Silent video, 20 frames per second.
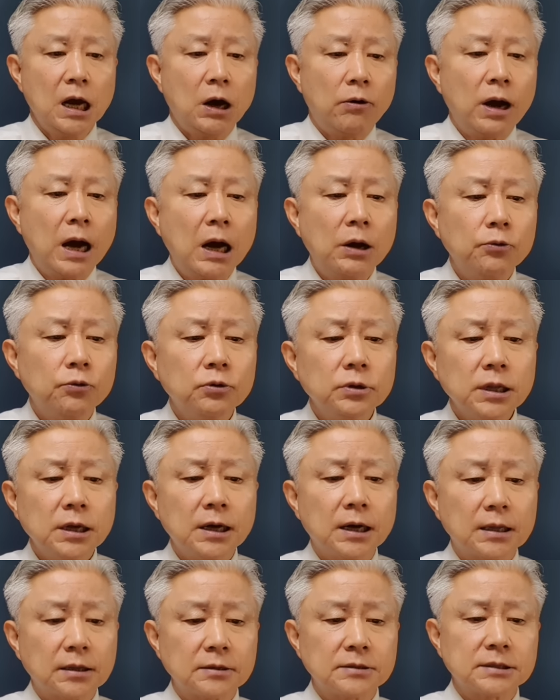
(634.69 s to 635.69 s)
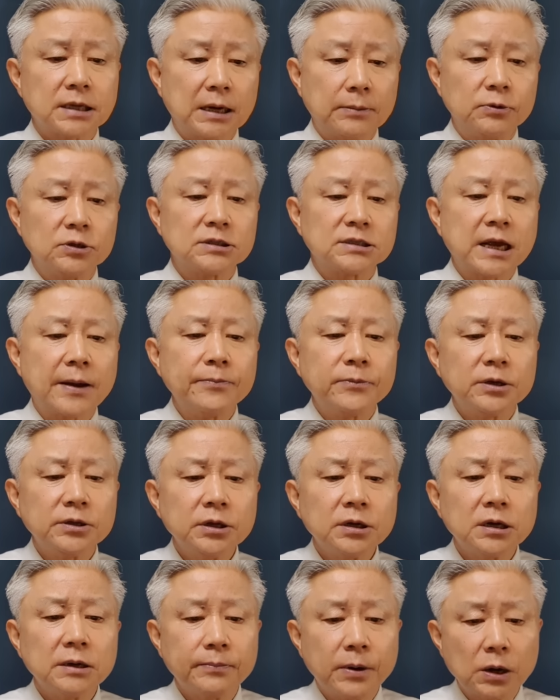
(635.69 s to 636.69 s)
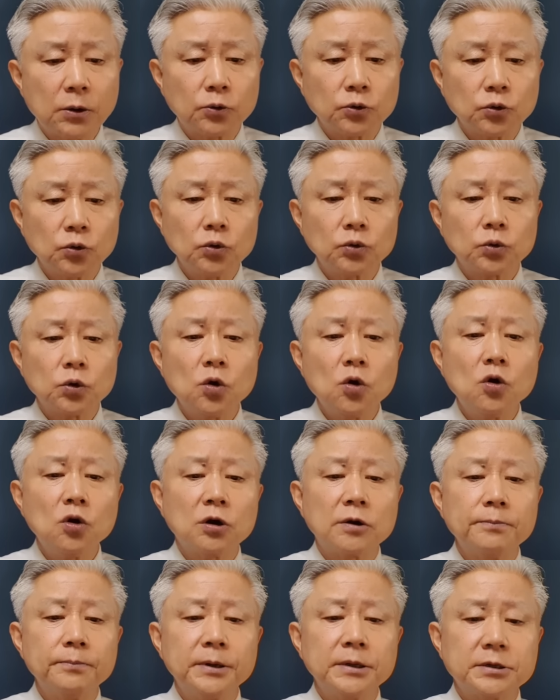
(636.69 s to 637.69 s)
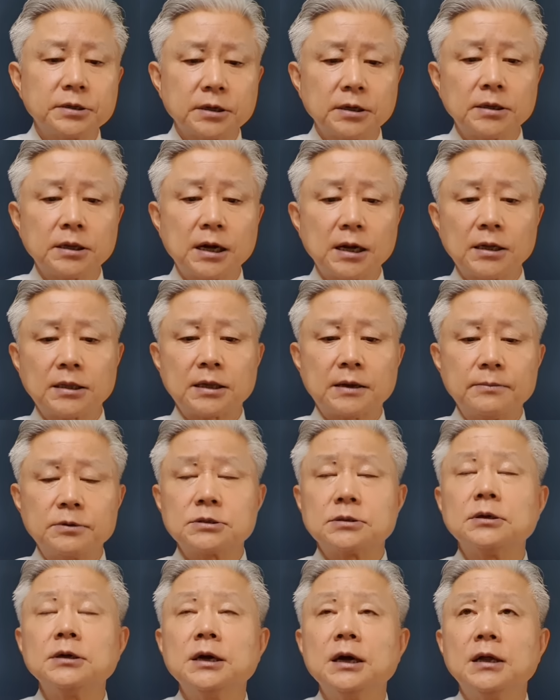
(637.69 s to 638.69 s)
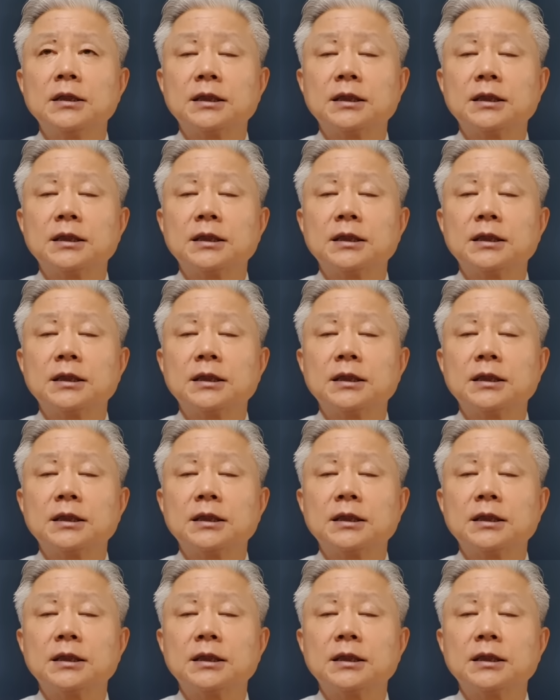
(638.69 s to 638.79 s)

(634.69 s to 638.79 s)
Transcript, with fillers: 황우나 같은 사람은 3년형을 받고도 또 금배지를 달겠다면서